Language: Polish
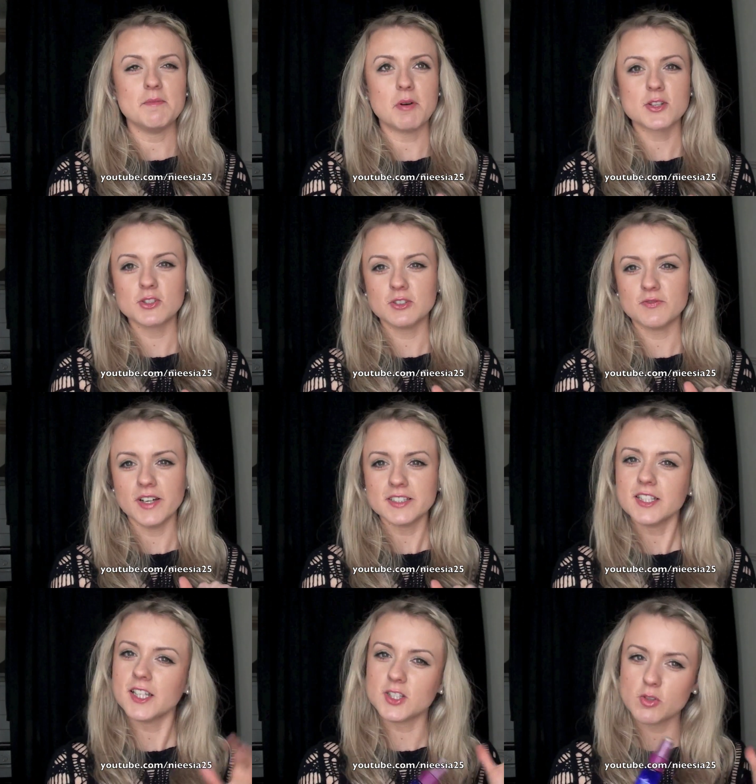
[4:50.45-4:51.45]
bardzo
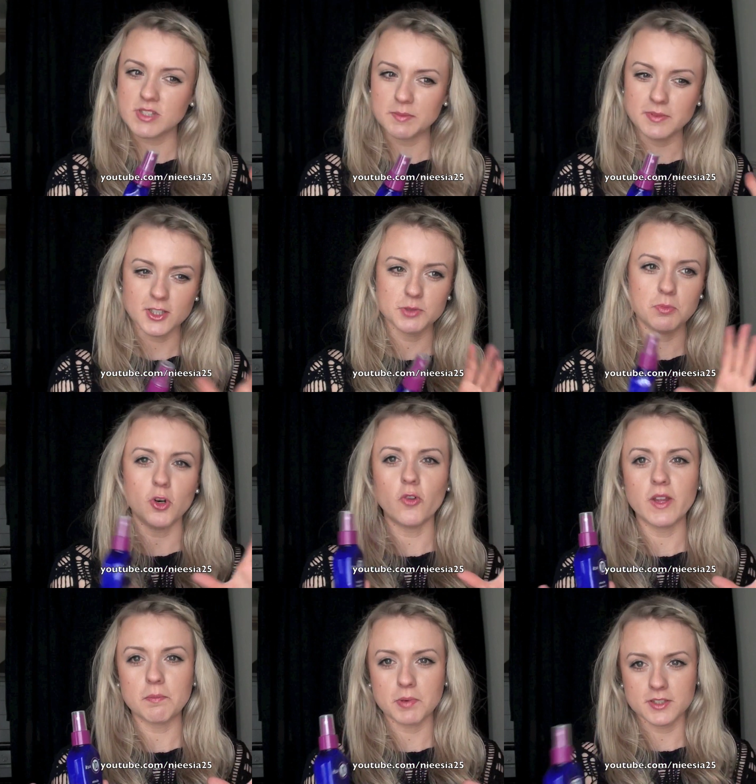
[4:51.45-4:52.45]
fajnie jest ją zapytać, bo
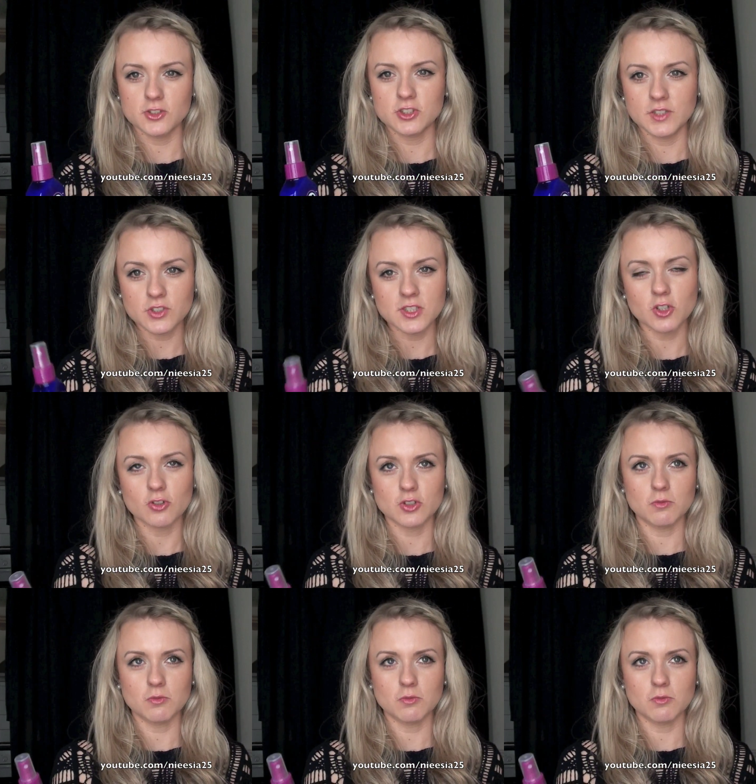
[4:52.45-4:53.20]
ona praktycznie wszystko,